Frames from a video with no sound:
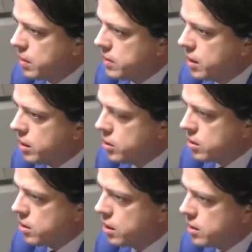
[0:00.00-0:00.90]
spraw zagranicznych
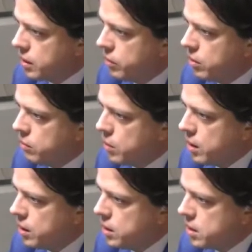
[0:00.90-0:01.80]
zostanie za chwilę
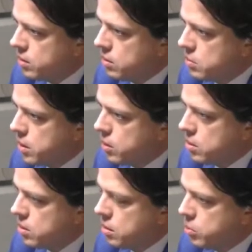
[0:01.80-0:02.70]
odwołany nie za to złego,
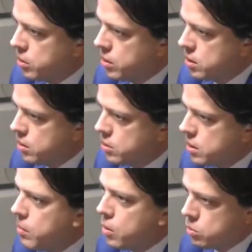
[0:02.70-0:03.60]
co zrobił, tylko za to, że
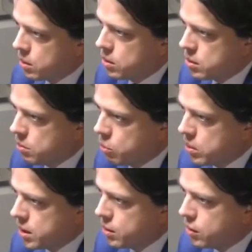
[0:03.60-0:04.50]
za mało złego zrobił, bo
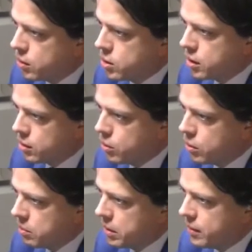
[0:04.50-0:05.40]
za to go jeszcze
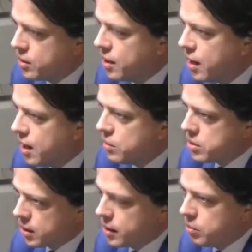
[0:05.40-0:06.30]
krytykują, prawda, że
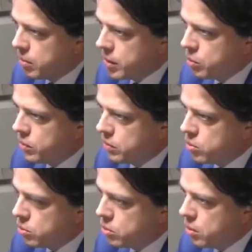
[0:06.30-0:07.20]
wszystkich dyplomatów nie
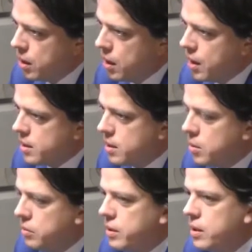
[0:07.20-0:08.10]
wyrzucił.
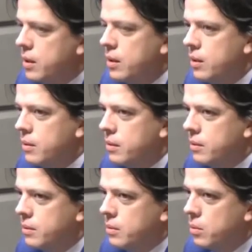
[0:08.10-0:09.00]
Całkowity
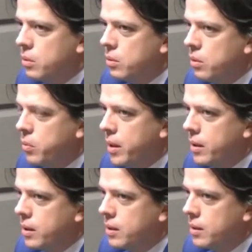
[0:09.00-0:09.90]
y, no,
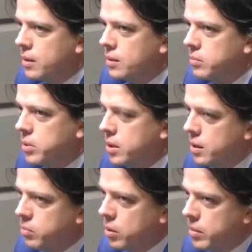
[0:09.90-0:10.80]
upadek y, polskiej
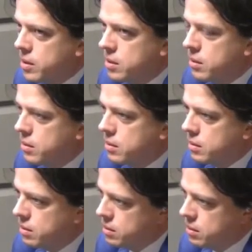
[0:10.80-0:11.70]
dyplomacji, to, to, to,
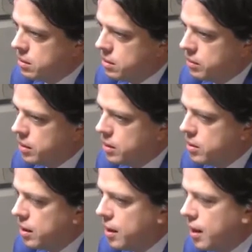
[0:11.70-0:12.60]
to, to, to, to
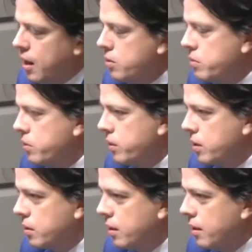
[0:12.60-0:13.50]
widać. Chaos w oświacie